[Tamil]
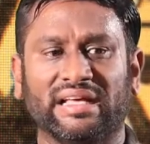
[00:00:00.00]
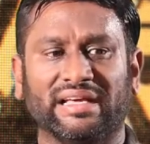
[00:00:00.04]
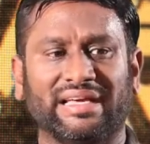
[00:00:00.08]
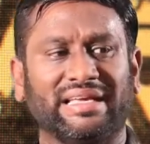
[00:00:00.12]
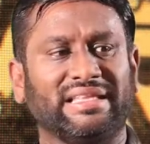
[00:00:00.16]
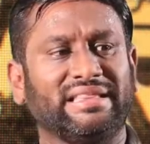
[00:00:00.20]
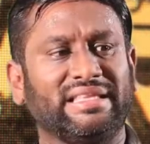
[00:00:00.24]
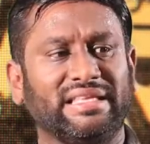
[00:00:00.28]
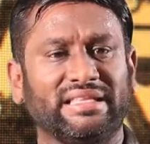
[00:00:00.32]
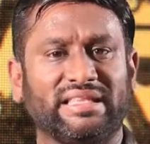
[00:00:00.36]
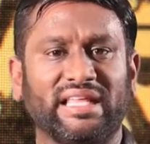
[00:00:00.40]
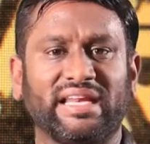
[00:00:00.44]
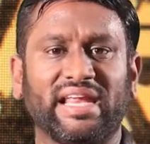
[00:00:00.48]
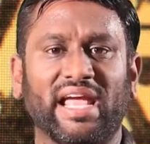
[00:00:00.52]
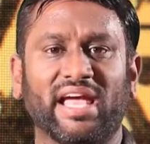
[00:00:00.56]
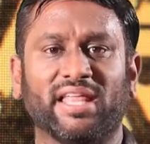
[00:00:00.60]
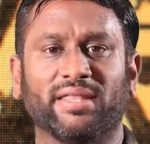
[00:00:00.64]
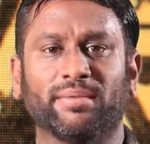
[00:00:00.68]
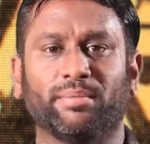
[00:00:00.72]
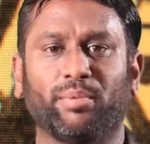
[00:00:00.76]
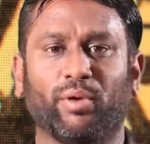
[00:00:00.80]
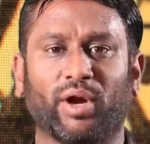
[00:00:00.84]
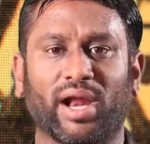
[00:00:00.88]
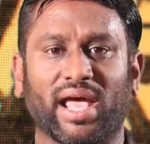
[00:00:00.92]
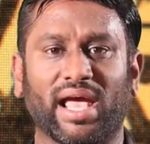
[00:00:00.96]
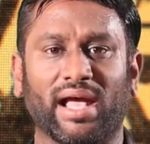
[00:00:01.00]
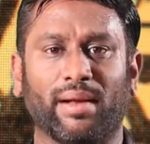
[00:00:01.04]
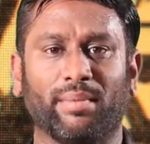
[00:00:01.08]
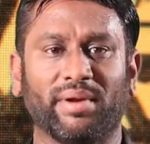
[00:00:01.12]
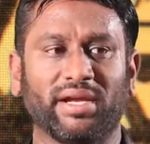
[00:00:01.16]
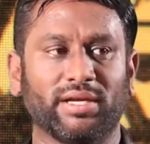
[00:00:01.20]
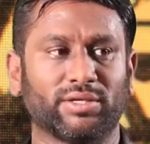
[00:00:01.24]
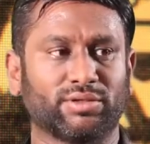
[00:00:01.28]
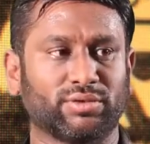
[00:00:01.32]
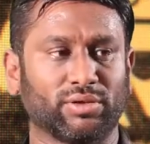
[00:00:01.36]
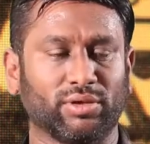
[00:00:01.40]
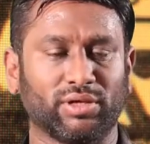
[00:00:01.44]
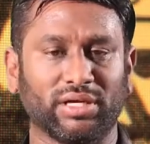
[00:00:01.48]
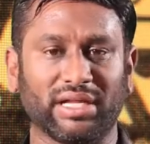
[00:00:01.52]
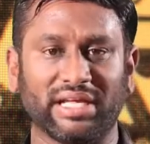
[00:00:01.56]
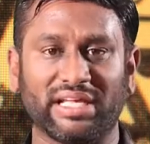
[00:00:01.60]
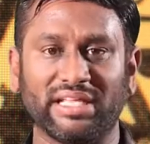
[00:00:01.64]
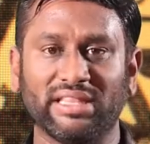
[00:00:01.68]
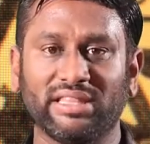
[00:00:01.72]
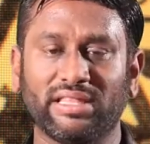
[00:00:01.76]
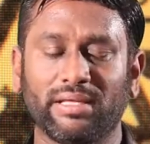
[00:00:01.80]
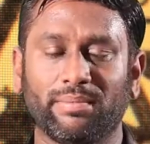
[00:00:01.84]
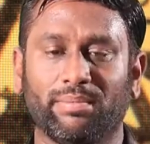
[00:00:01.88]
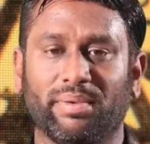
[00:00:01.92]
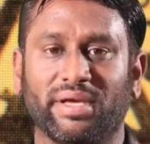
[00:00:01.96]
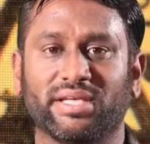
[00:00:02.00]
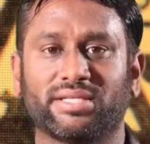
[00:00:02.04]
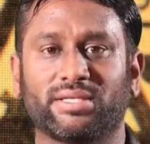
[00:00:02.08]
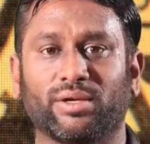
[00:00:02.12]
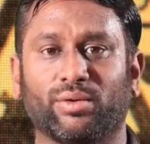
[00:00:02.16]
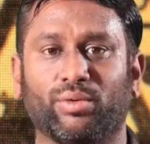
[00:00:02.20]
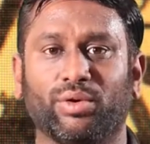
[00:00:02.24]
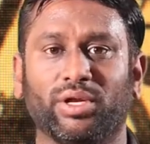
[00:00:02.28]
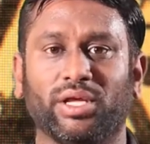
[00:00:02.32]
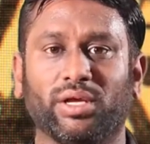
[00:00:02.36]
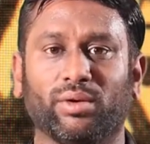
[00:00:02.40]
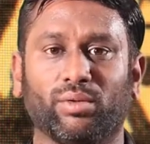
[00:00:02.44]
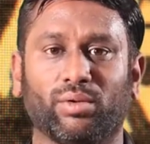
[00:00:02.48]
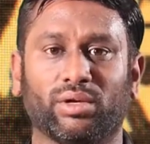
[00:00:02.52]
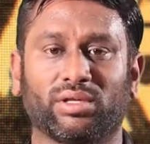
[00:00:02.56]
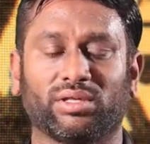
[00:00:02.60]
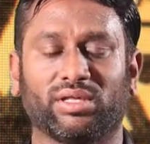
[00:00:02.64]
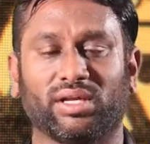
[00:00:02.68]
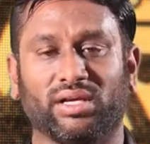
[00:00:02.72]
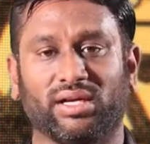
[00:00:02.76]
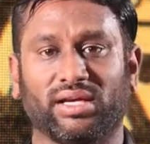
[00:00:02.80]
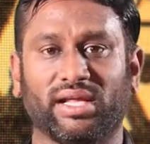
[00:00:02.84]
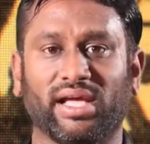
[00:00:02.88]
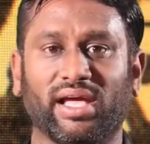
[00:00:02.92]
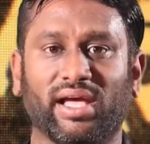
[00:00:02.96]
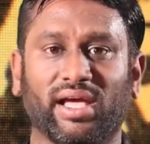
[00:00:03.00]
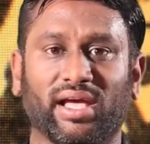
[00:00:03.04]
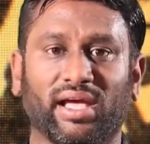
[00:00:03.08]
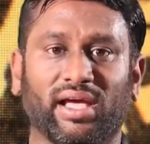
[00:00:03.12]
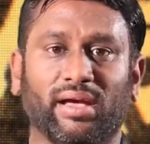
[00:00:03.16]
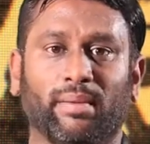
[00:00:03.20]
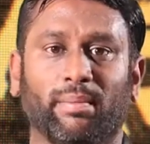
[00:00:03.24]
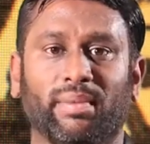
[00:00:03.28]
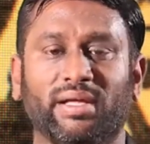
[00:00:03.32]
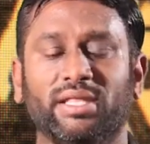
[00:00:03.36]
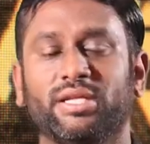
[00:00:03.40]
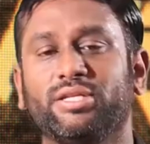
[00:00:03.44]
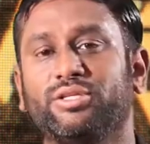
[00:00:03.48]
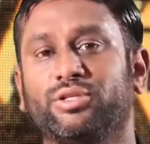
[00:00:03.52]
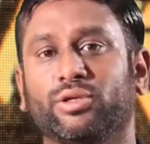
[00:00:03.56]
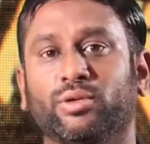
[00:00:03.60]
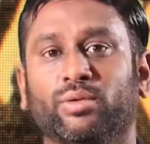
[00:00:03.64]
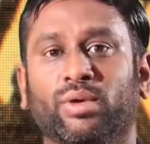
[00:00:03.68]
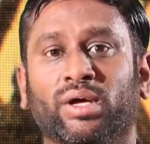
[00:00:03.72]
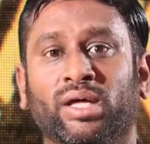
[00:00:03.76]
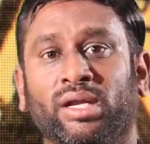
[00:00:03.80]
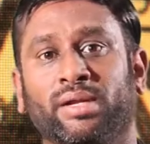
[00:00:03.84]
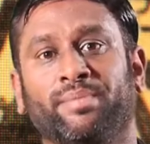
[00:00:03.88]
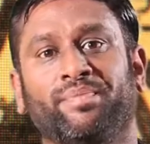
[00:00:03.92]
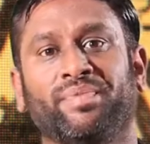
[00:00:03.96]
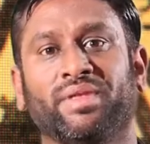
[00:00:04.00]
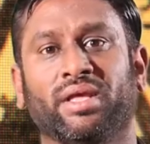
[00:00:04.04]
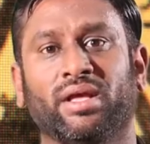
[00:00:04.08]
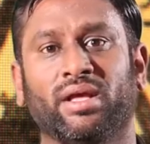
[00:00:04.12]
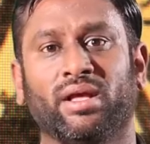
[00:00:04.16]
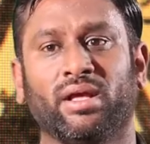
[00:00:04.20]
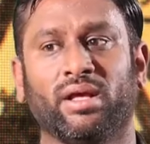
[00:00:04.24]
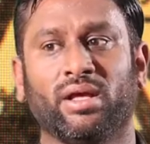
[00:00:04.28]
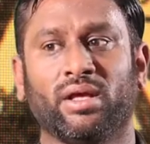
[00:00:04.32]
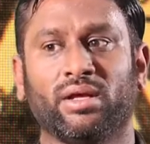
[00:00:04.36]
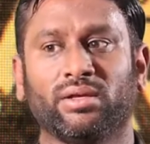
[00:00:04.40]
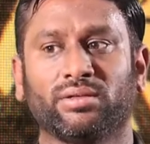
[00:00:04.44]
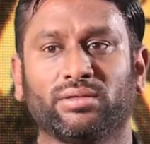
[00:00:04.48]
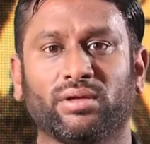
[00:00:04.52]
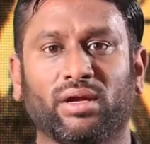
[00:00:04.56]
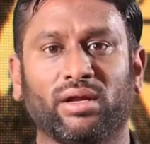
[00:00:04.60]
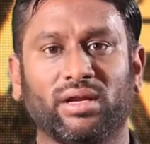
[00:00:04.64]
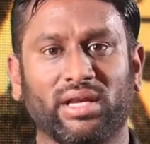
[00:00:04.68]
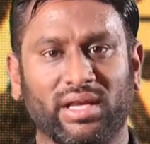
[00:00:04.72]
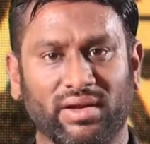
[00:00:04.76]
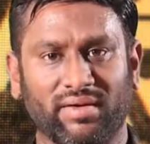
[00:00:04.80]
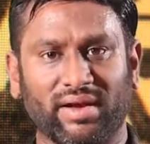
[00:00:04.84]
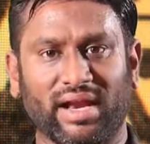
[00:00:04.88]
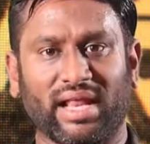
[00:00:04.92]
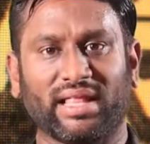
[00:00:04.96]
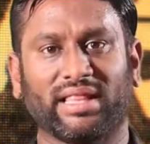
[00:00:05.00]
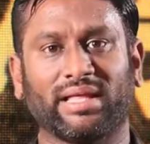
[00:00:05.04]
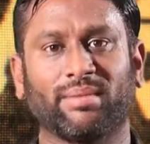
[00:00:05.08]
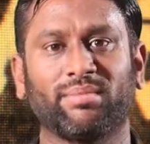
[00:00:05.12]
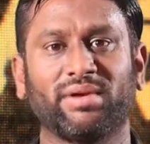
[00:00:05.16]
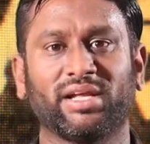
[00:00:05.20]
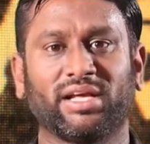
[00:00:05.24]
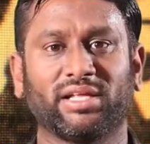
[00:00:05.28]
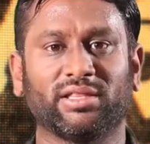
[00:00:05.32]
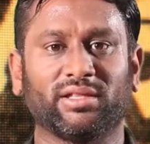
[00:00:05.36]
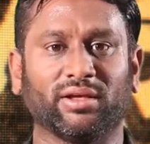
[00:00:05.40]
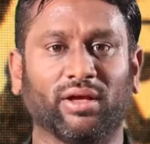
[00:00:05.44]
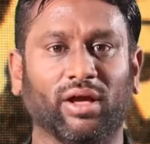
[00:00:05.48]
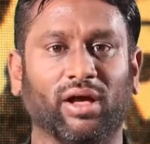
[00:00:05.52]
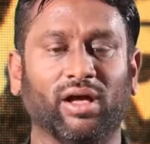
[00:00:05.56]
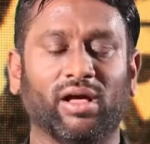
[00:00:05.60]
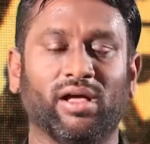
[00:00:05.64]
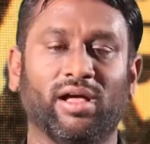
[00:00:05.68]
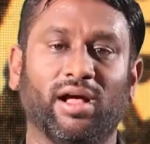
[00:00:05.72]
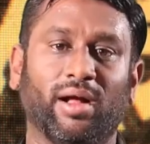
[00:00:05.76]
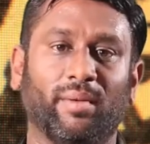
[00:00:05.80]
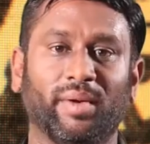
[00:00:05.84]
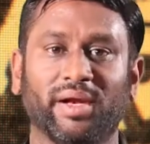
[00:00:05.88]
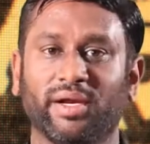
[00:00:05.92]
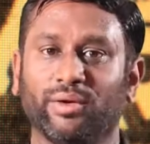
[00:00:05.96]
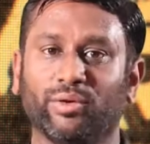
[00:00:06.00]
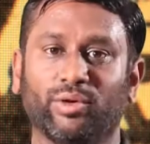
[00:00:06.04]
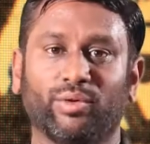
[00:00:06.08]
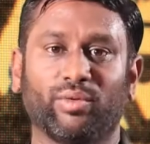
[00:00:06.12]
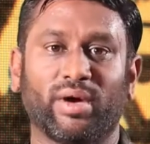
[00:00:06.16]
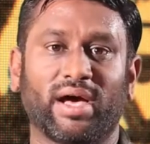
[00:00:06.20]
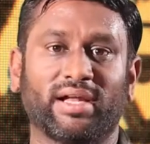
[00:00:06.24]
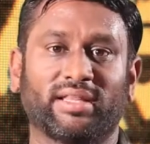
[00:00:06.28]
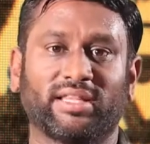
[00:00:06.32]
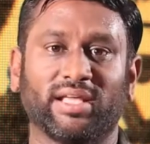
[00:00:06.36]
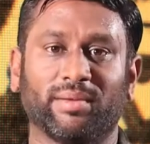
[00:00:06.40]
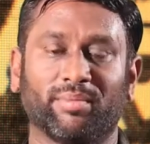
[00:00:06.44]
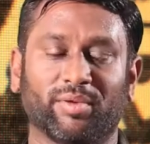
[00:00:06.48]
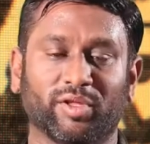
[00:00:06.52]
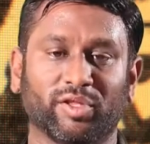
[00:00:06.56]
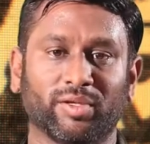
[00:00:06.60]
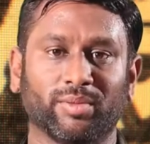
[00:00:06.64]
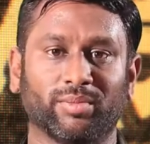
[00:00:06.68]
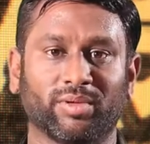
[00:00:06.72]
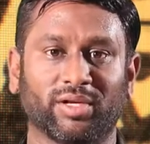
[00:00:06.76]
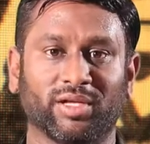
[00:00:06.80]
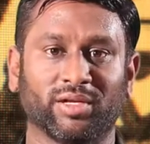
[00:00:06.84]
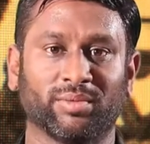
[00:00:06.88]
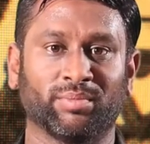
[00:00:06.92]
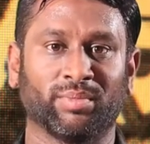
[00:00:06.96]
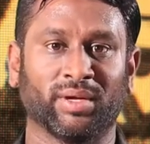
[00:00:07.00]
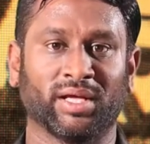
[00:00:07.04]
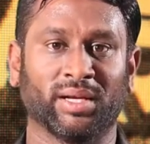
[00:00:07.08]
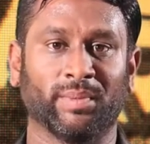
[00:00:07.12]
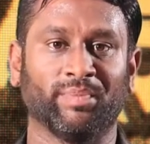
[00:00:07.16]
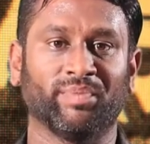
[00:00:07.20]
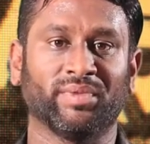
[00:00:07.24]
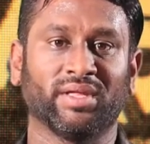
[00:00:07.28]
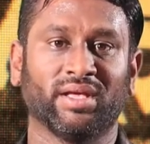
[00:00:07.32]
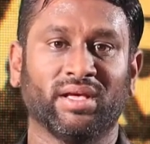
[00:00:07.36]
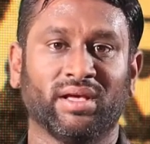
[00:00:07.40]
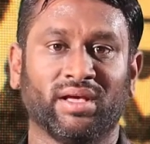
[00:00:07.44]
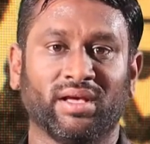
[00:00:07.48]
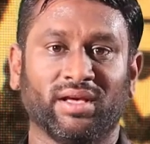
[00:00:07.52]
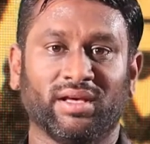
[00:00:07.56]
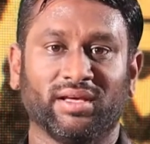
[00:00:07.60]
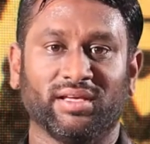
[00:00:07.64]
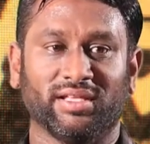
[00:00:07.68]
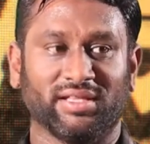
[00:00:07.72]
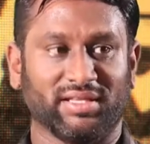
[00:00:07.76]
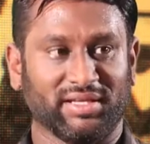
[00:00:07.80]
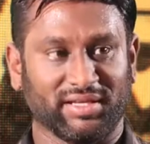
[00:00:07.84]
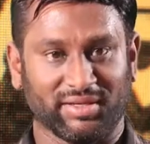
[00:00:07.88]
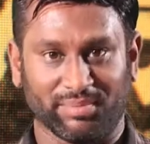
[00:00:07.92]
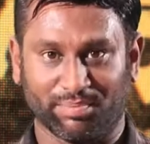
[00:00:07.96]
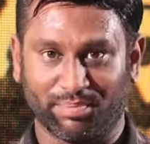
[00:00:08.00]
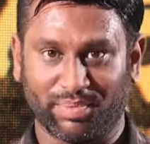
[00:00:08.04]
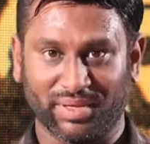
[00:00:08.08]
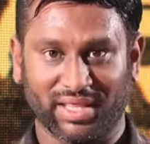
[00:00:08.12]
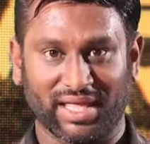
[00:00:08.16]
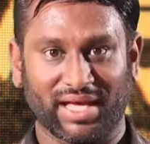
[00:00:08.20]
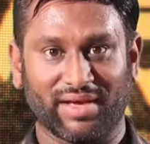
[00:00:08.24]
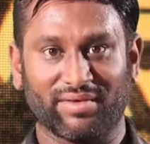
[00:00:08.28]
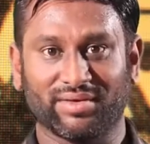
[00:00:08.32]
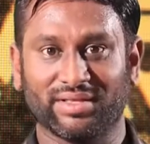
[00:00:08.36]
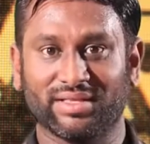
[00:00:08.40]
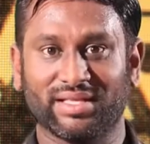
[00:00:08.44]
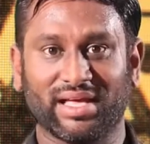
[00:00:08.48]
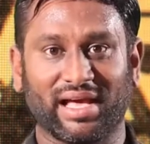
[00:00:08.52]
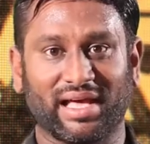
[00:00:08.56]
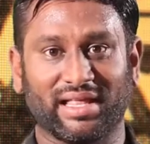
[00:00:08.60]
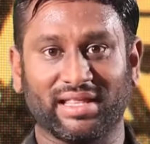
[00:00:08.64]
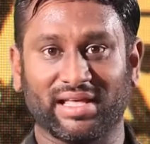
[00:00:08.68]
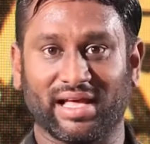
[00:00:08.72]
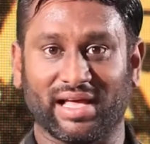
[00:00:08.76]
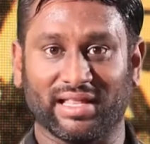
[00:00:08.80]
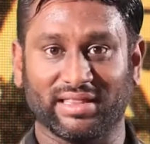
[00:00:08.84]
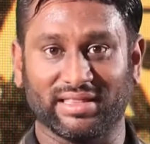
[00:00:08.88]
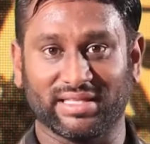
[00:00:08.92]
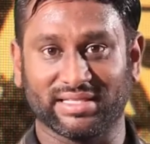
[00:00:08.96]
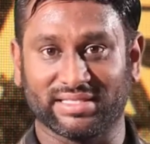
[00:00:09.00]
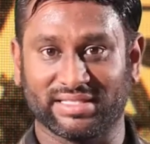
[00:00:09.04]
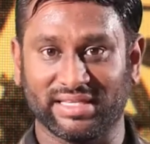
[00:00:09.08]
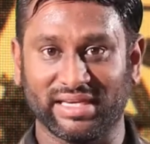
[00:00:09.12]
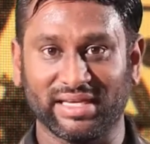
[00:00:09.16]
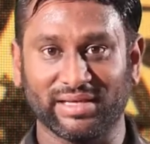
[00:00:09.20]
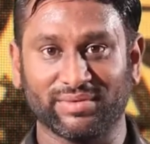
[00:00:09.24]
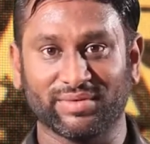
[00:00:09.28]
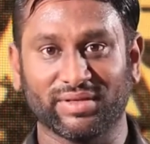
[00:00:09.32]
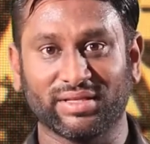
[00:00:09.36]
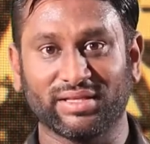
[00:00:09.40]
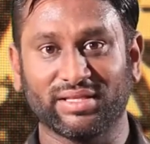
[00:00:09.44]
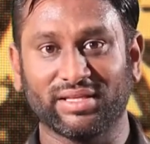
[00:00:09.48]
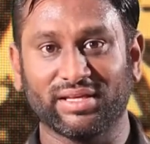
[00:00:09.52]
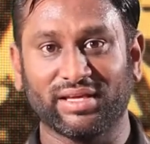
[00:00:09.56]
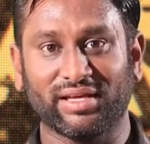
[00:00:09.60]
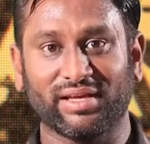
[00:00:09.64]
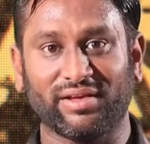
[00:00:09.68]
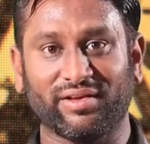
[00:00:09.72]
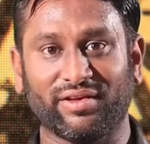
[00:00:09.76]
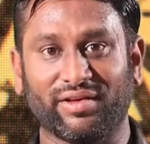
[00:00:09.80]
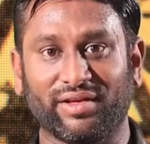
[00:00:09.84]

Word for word: ஹிந்தி தெரியாது போடா அப்படின்னு சொல்லிட்டு ஹிந்தி பேசக்கூடிய ஒருத்தன்ட்ட பதில் சொல்லுவார் ஸோ நீ வேணால் தமிழ் கற்றுக்கோ அப்படின்னு ஒரு வார்த்தையை பதிவு பண்ணியிருப்பார் இது இப்போ தான் வந்து அது அந்த சீன் வந்து